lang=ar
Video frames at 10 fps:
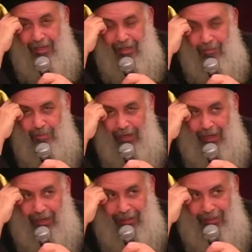كان
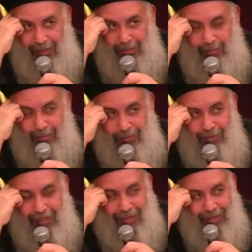واعي
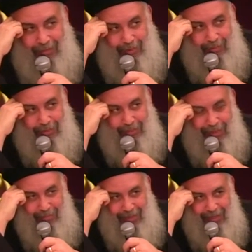وفاهم هو
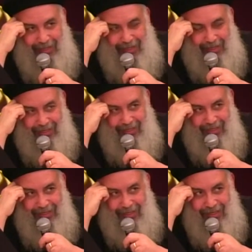بيعمل إيه
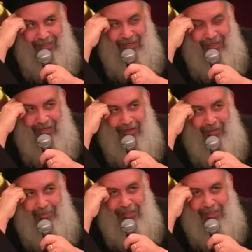إن
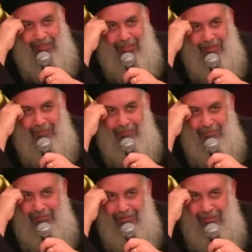هو
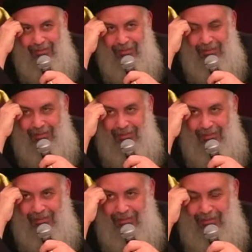بيعترف
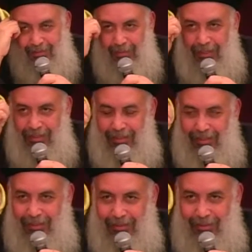
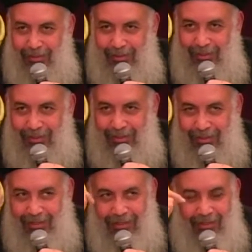بخطيته
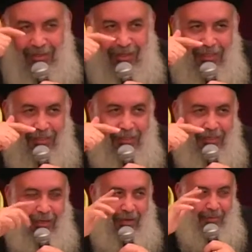وخطية
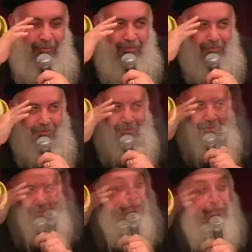شعبه
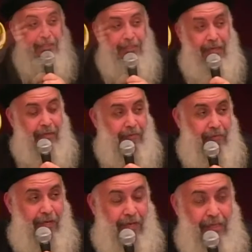إنسان
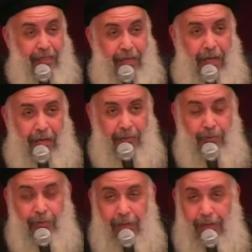فعلا قلبه
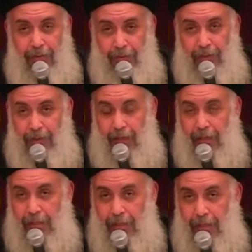واكله
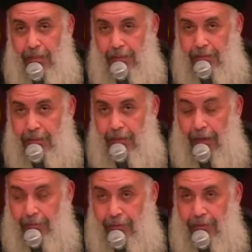عن خلاص
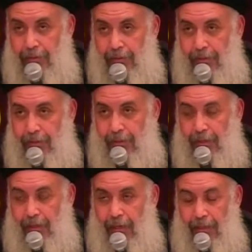شعبه
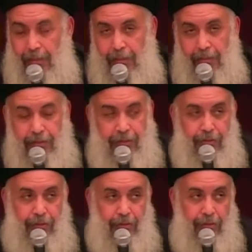عن خلاص
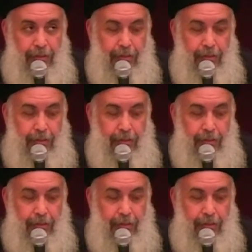الكل